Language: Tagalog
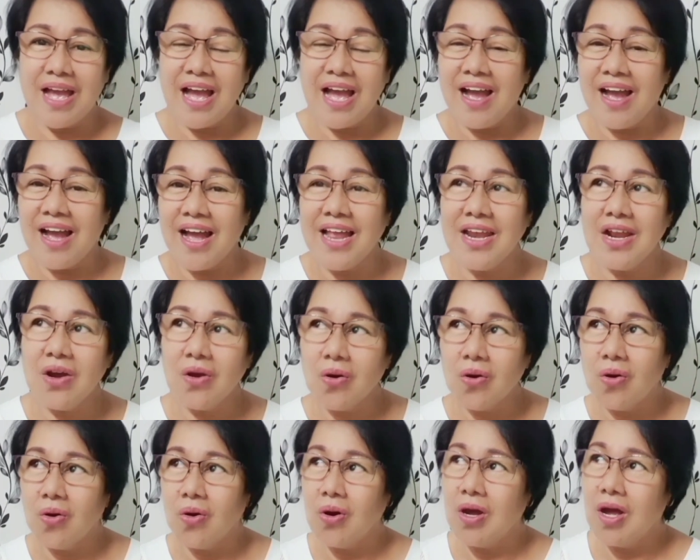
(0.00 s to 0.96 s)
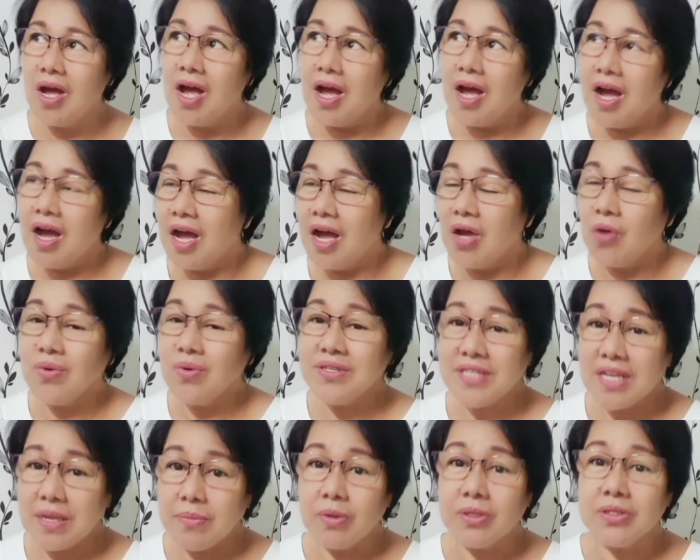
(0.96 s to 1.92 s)
Akala ko, uh, I was
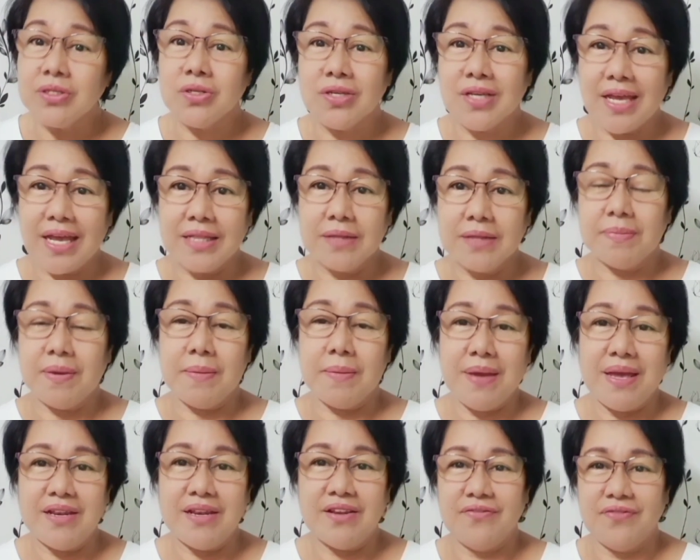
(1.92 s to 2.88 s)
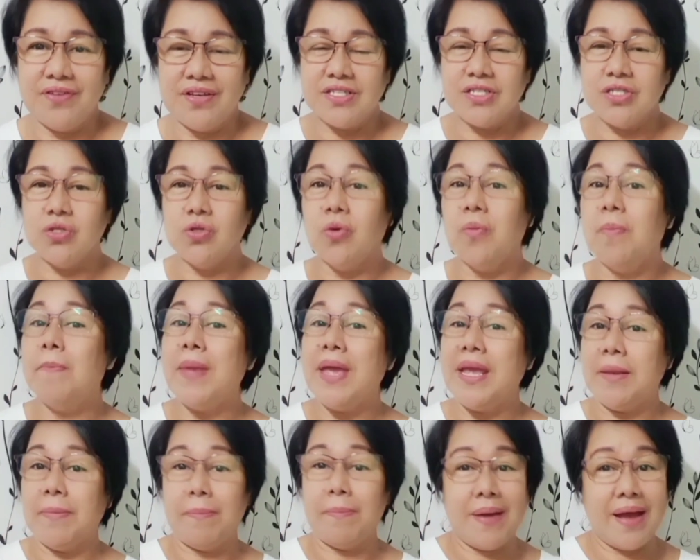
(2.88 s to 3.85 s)
able to get my benefits no
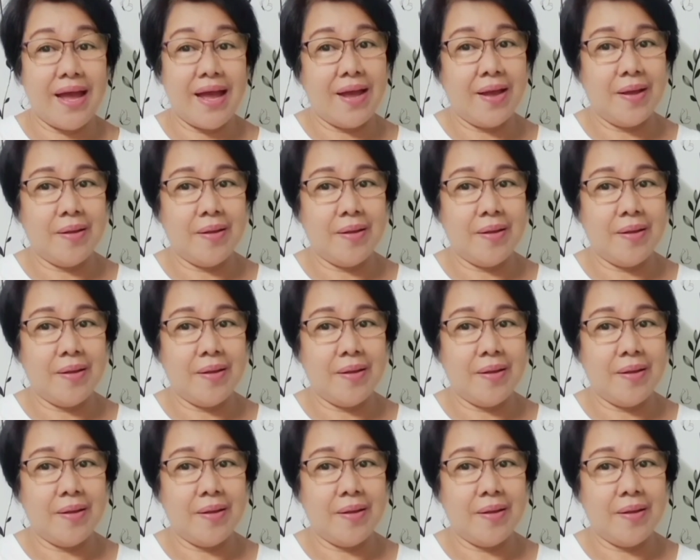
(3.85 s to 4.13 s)
May pa.